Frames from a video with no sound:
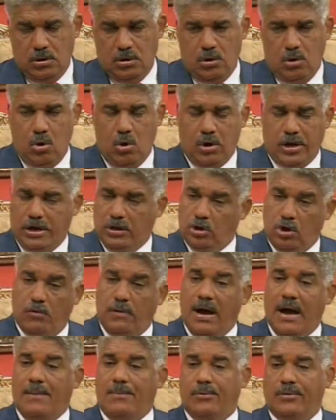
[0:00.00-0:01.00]
Lo que no
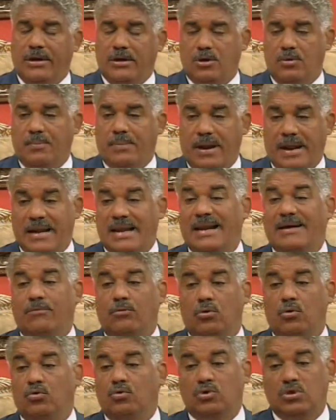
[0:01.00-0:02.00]
van a poder comprar es la
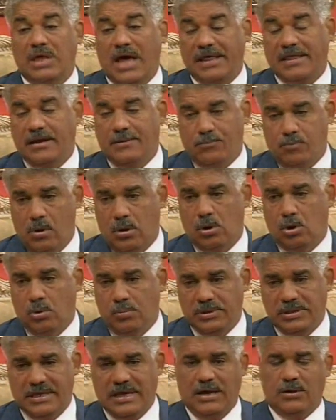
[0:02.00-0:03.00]
voluntad del pueblo
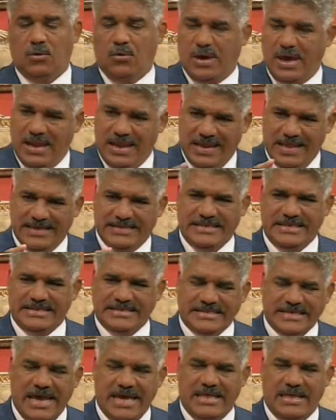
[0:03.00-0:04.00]
dominicano, que el
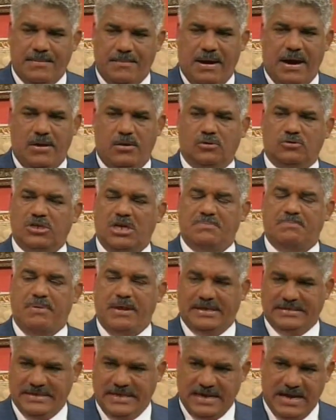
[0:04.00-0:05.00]
16 de mayo se
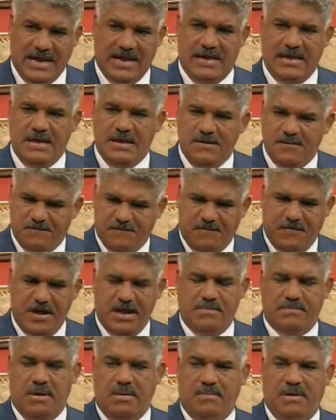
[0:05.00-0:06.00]
expresará
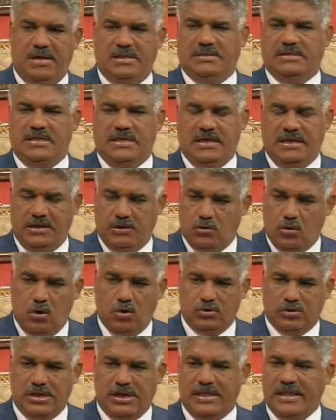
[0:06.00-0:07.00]
firmemente en
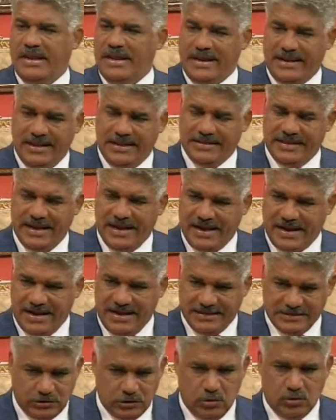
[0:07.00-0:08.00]
contra de la, de la
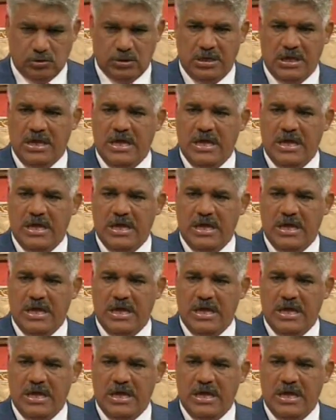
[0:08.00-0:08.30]
reelección,